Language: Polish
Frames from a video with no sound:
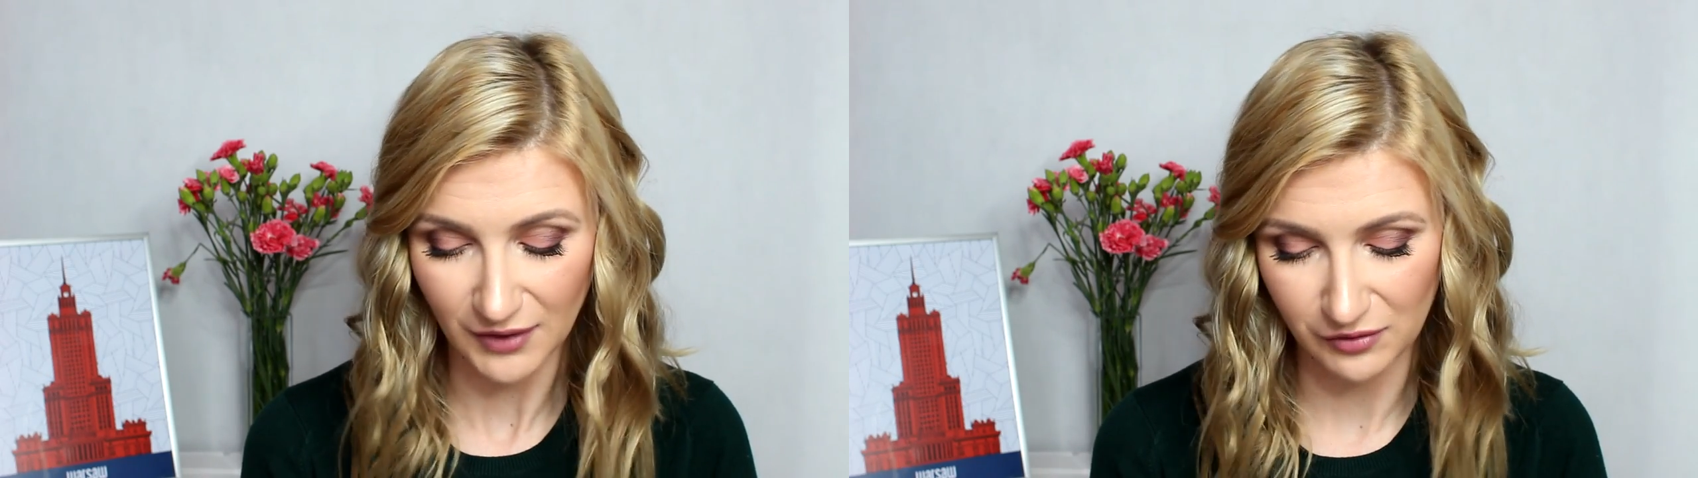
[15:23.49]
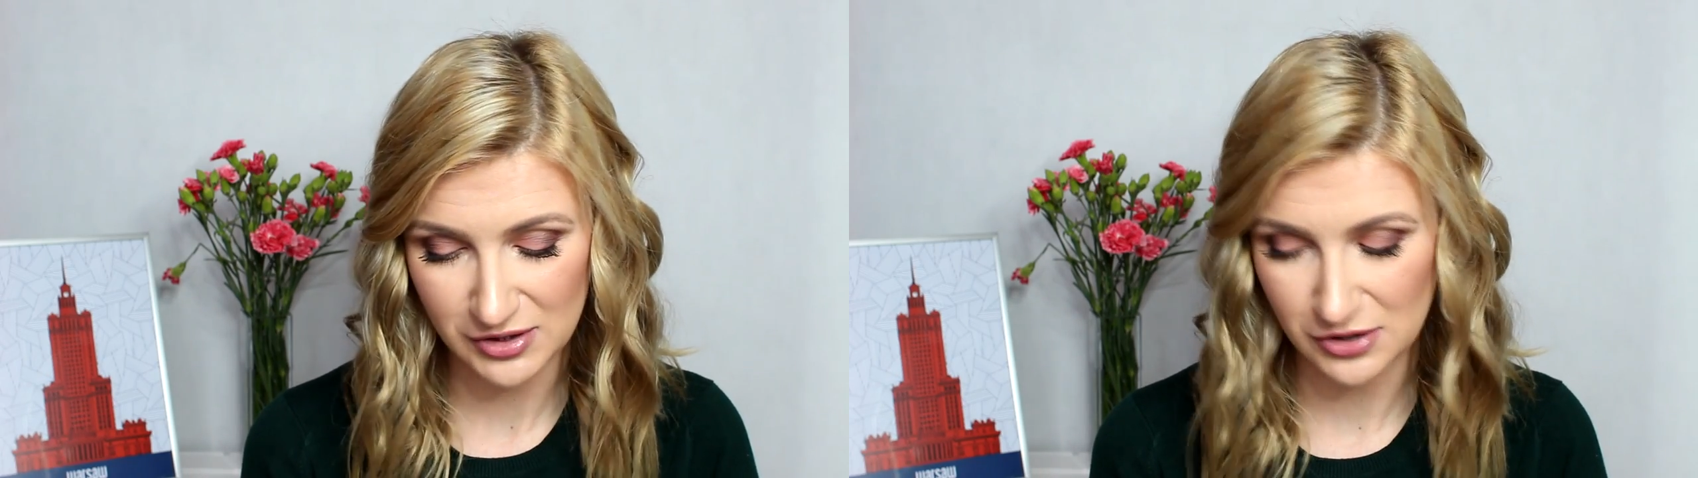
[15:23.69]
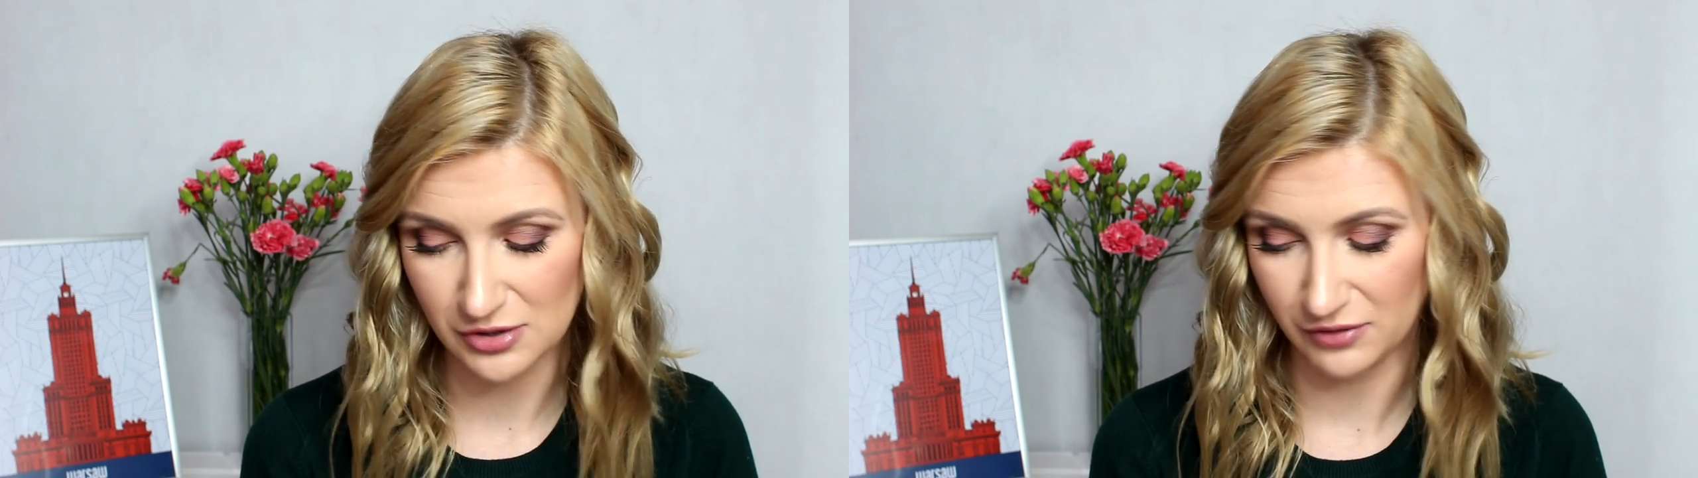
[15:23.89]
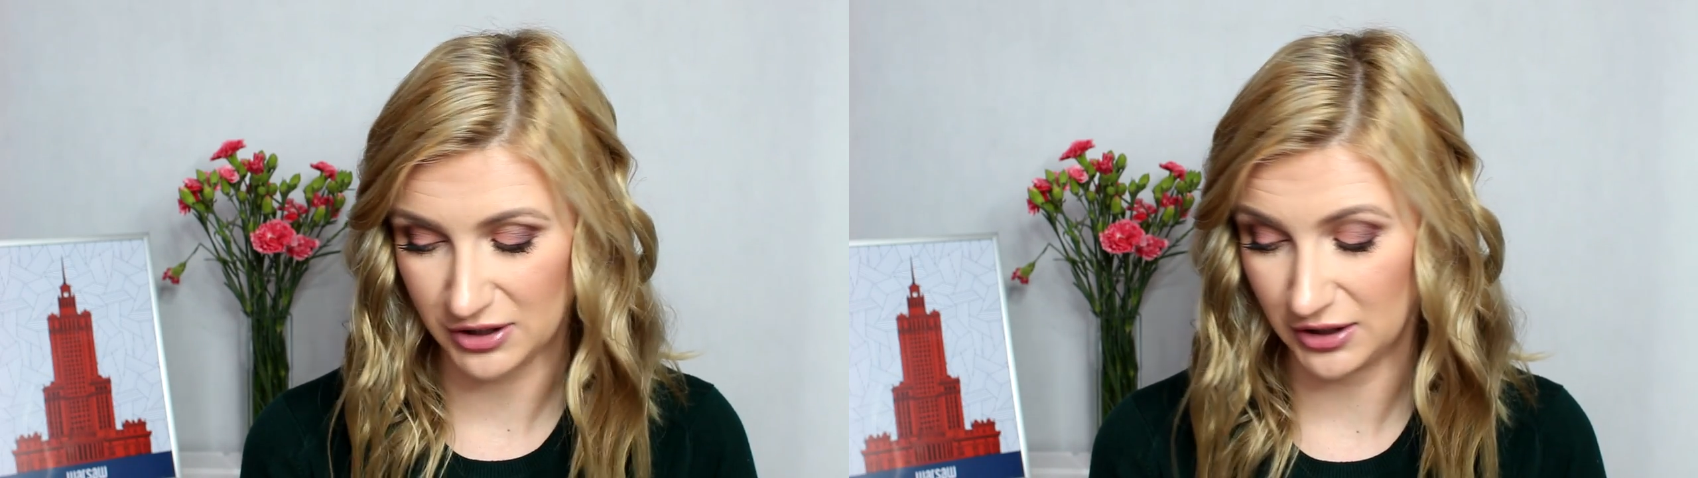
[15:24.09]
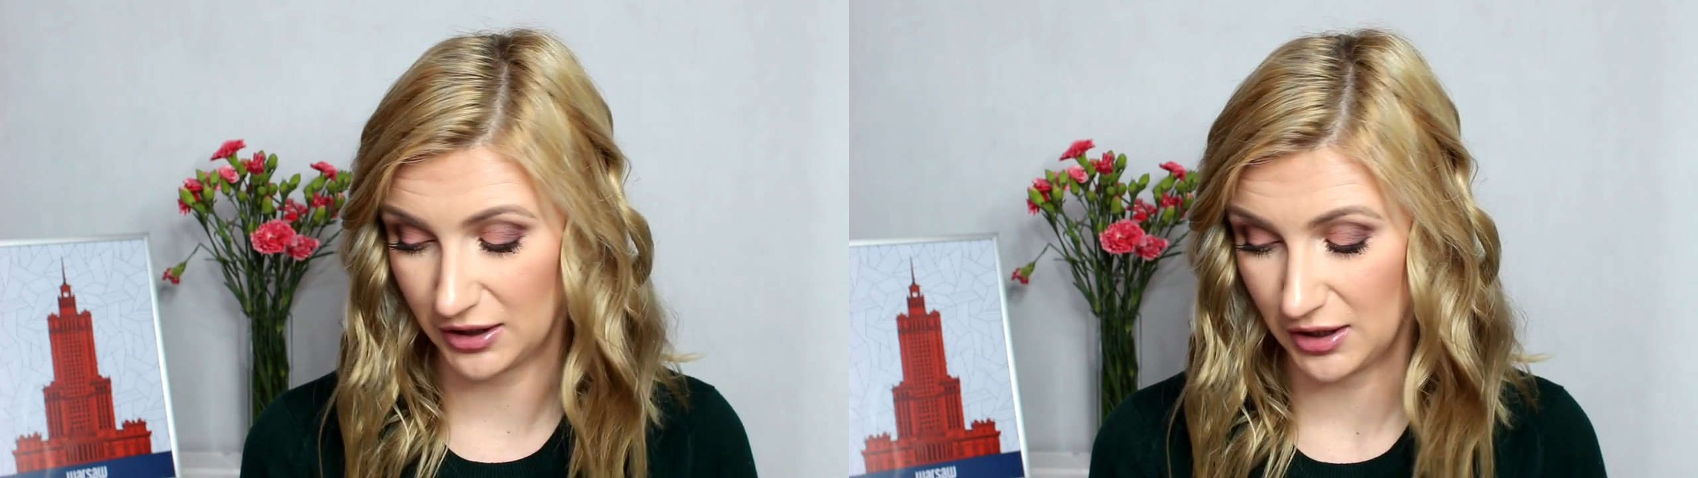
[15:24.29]
Więc to są
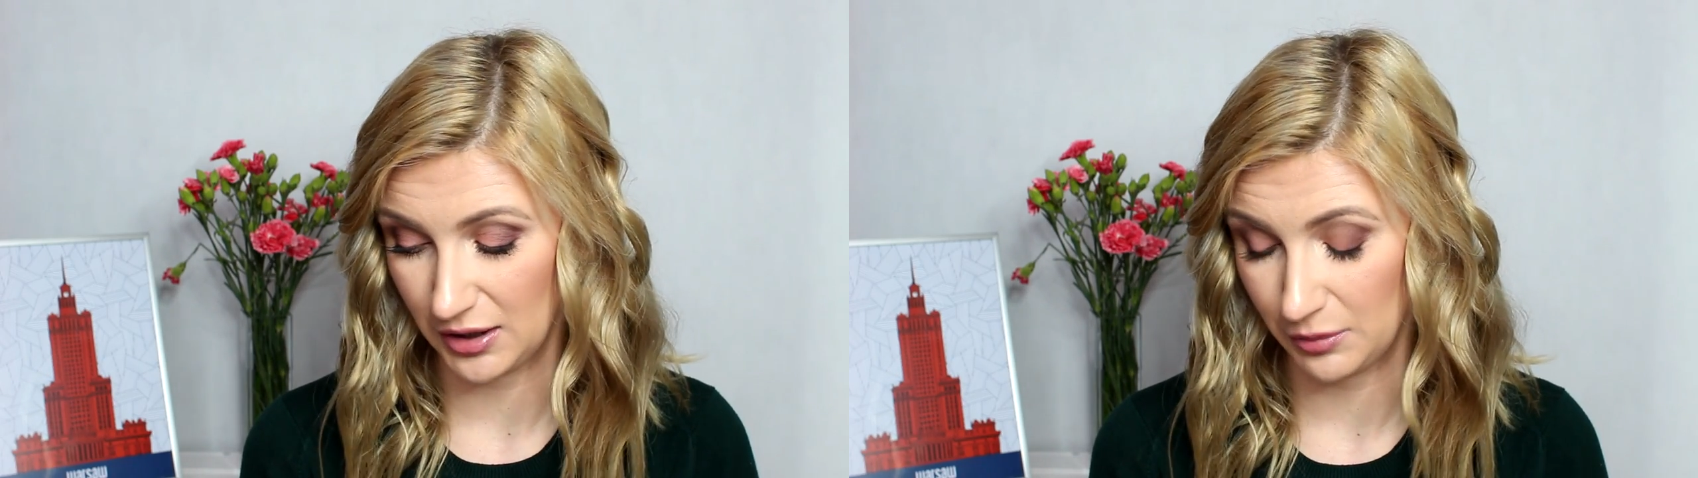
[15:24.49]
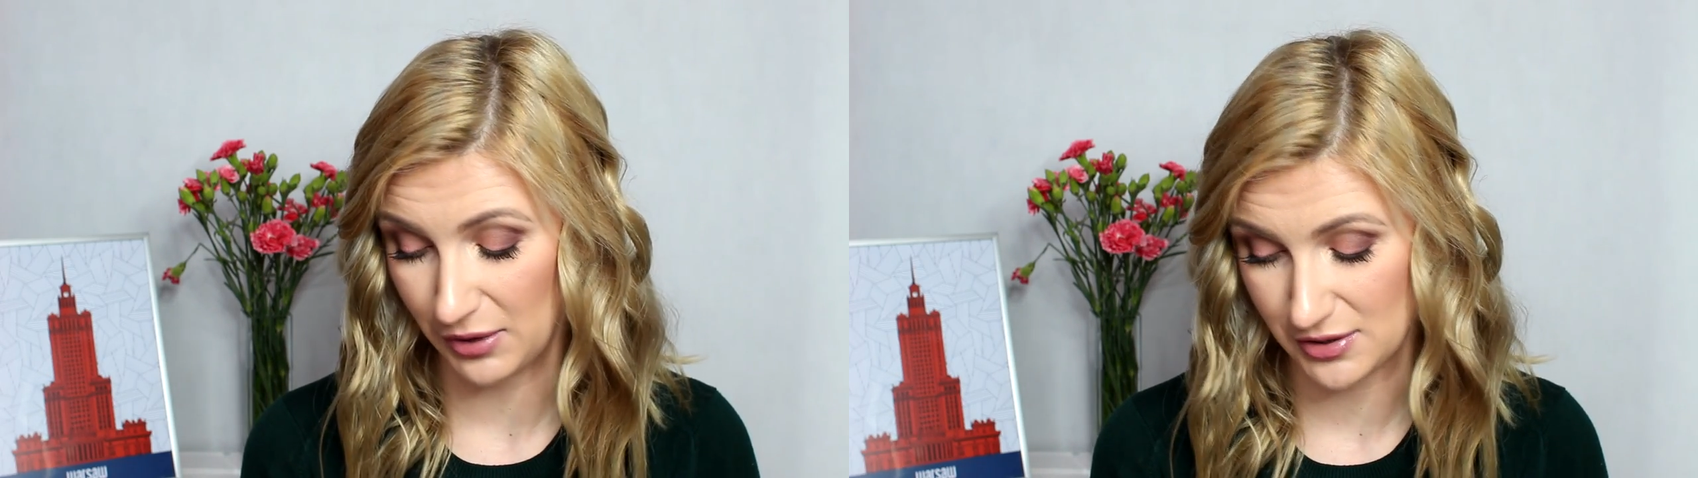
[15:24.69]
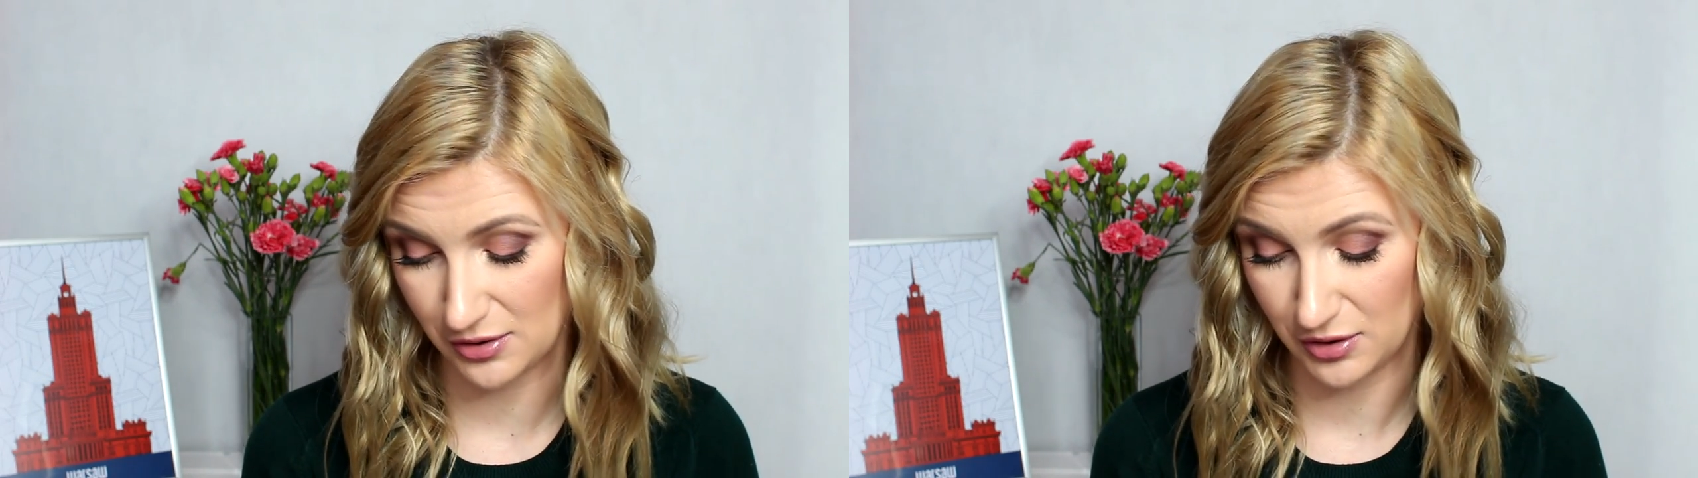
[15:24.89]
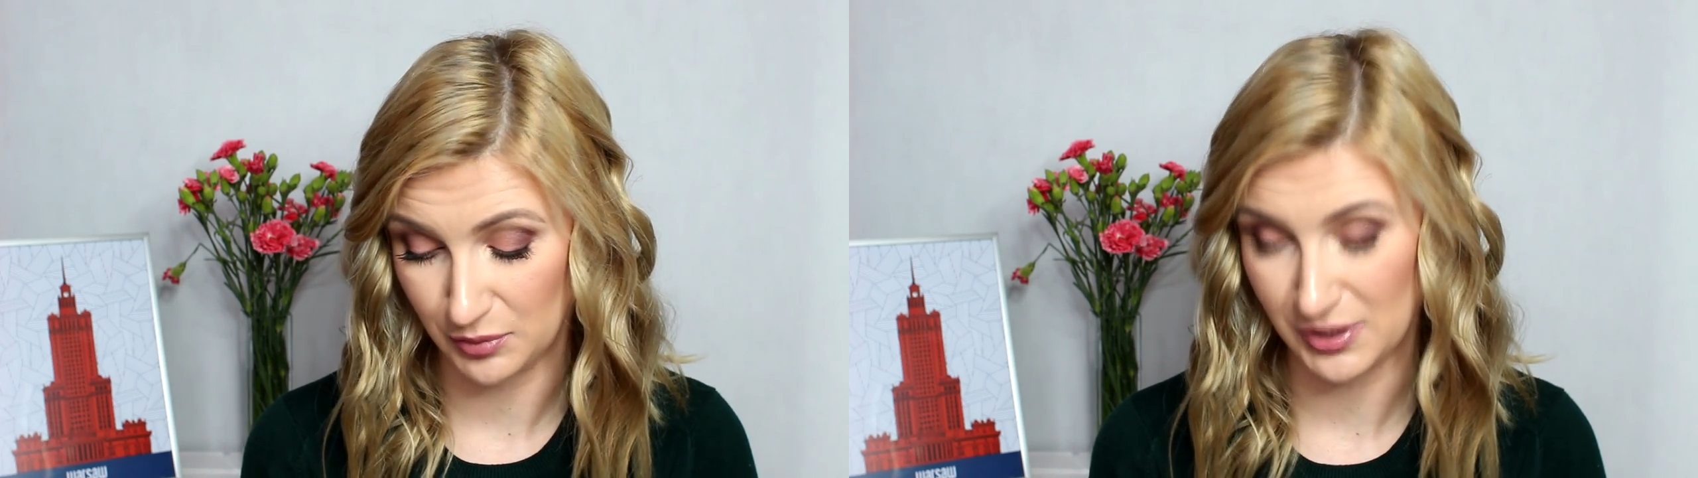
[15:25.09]
właśnie takie bardzo,